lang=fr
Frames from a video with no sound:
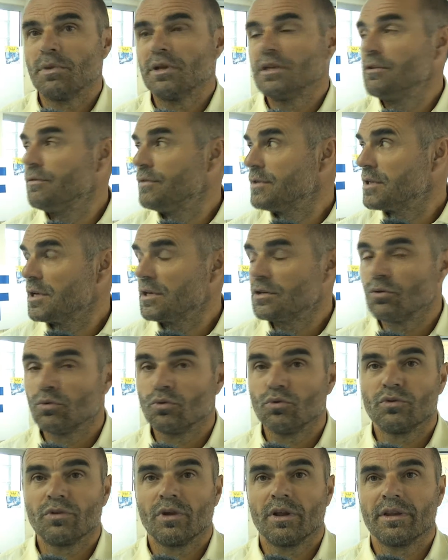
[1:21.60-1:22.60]

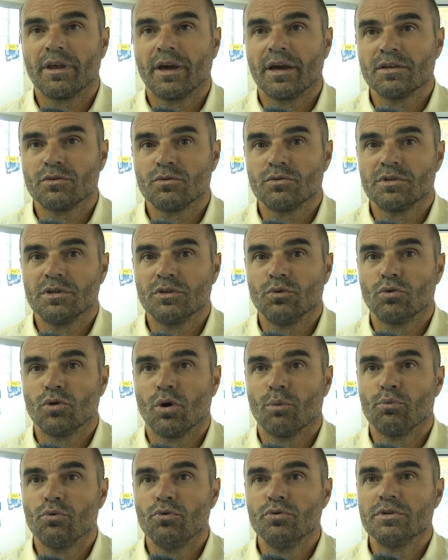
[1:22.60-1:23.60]
manifestation nous intéresse aussi
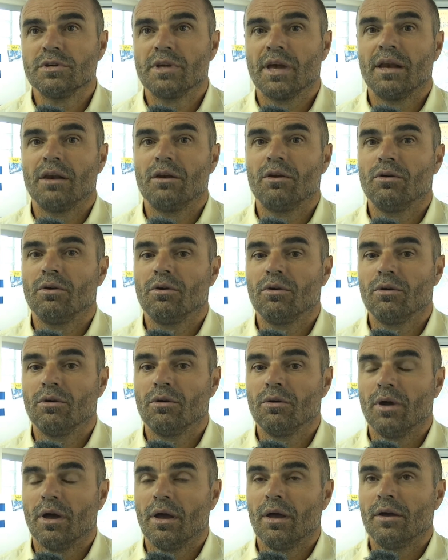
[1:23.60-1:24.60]
d'autant plus qu'elle
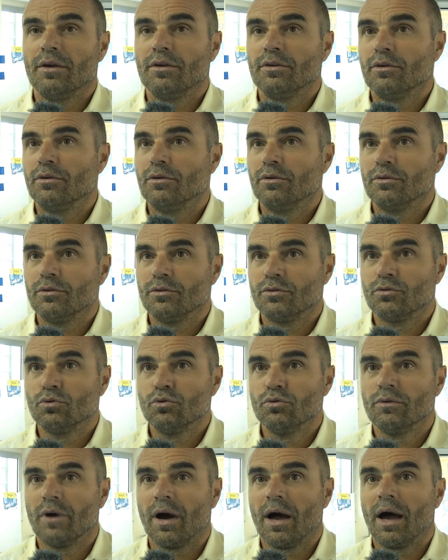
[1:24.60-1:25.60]
euh, euh,
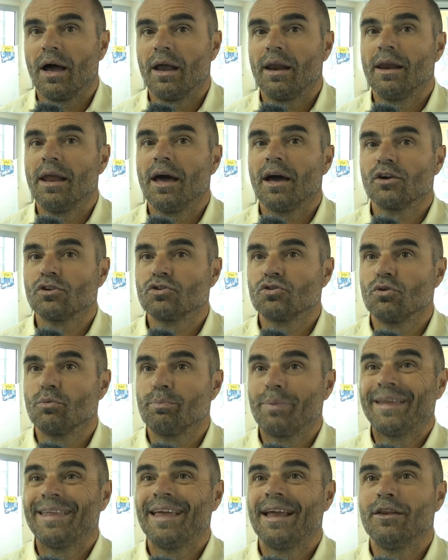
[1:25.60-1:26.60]
s'ouvre à un large
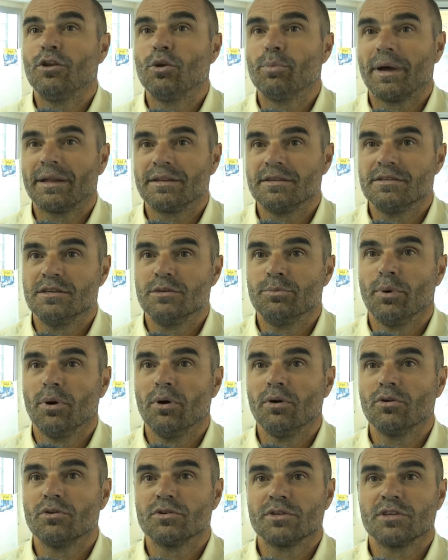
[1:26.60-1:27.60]
panel de
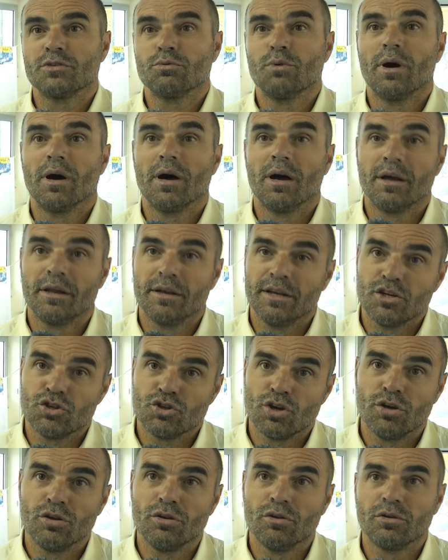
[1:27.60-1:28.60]
participants, que ce soit les
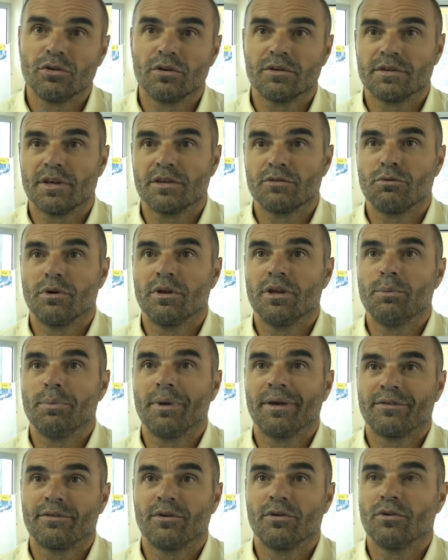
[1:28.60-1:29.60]
jeunes, que ce soit des
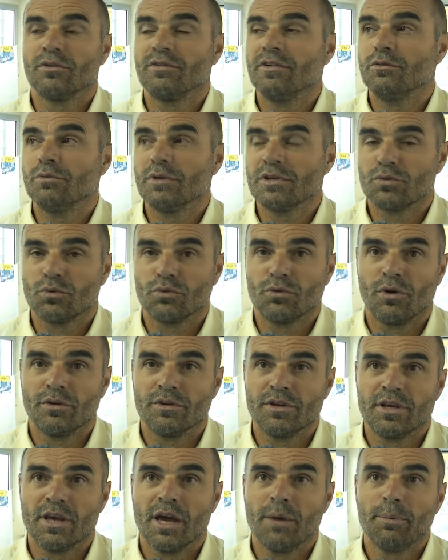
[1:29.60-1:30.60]
personnes en situation de
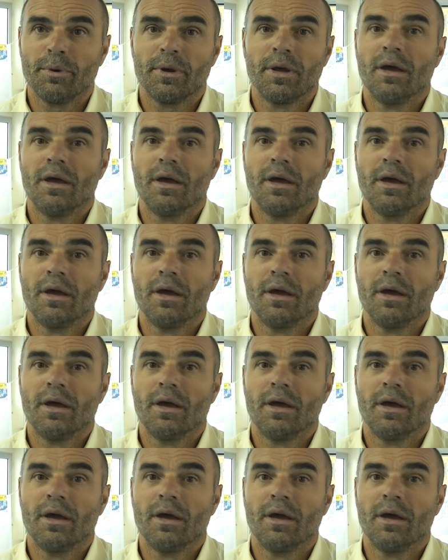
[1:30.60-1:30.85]
handicap.